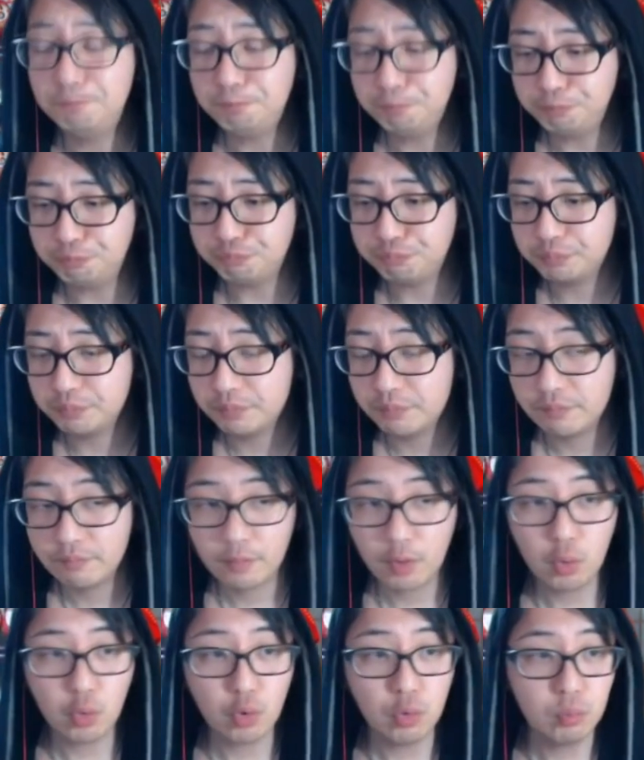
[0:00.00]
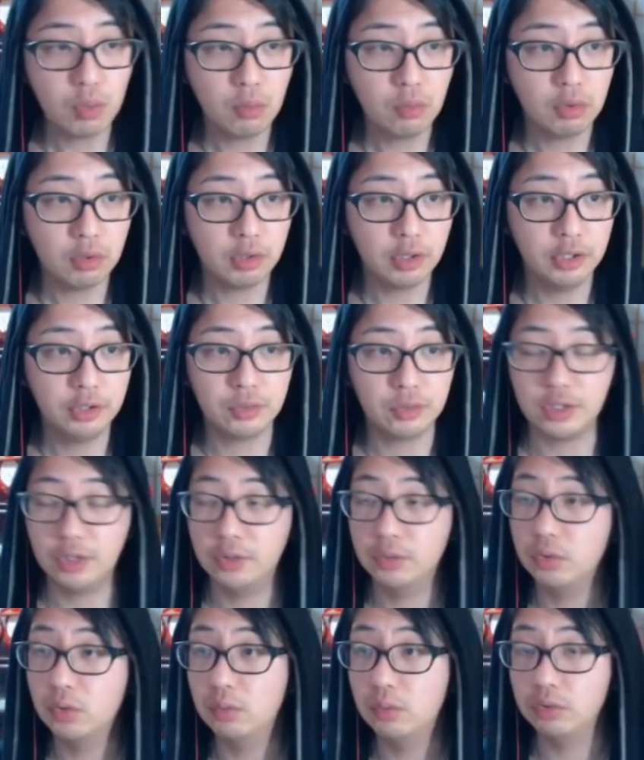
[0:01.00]
うん。あ、こんばんは、レイント
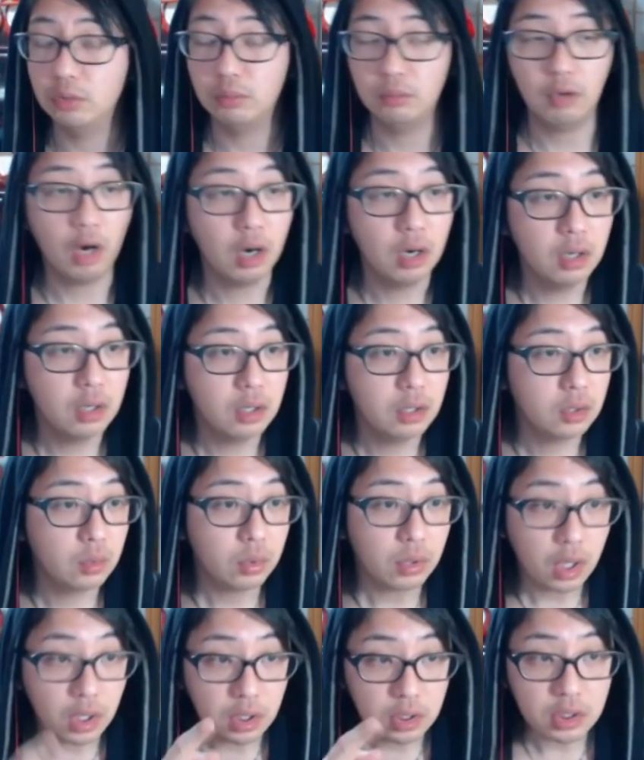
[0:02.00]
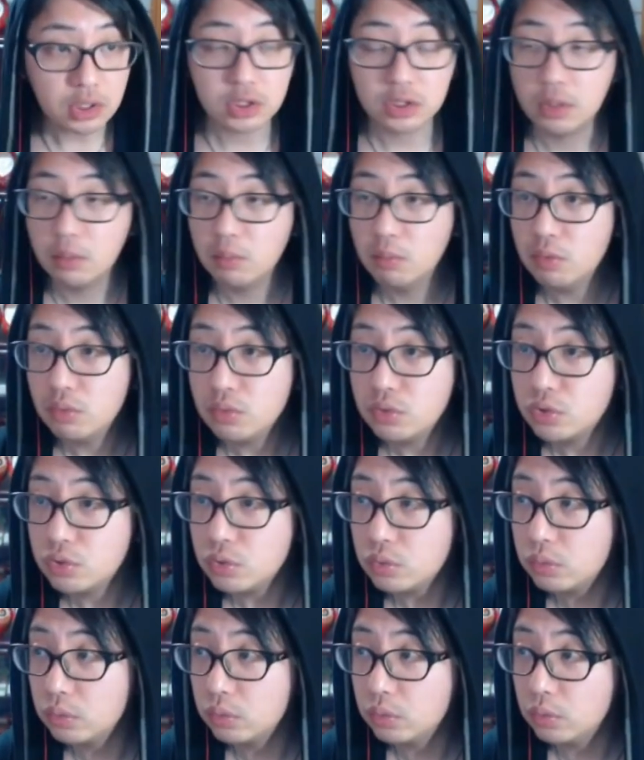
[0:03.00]
さん、どうもどうも。あ、これあれですね、もう
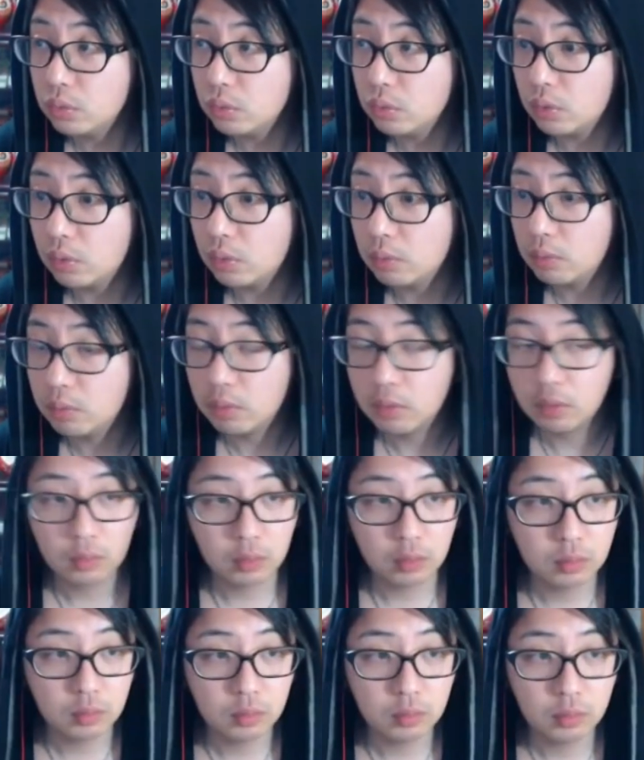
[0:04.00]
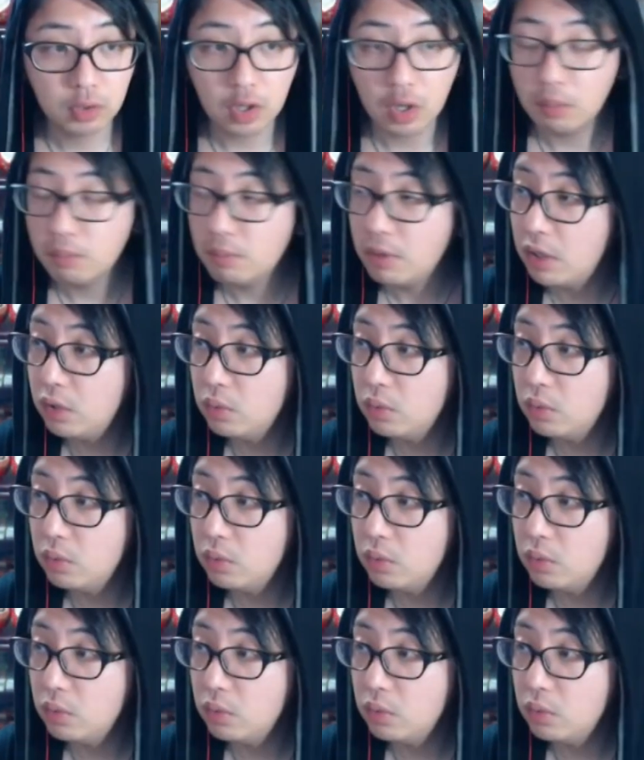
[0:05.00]
ちょっと、画